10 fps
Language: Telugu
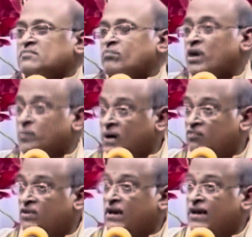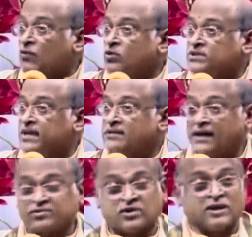మరి మళ్ళీ వీళ్ళే కూర్చుని
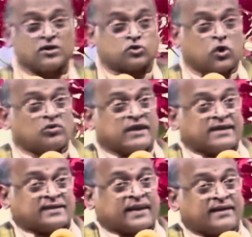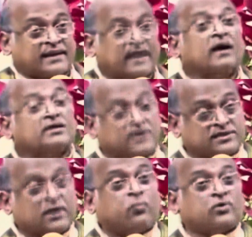ధనత్రయం సునవు చేస్తారు ఎందుకంటే
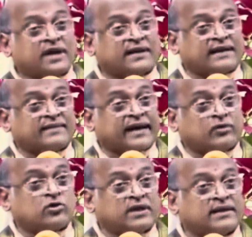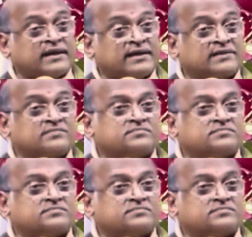చేస్తే పుణ్యం అంటే అంతే ఎందుకో తెలియదు అది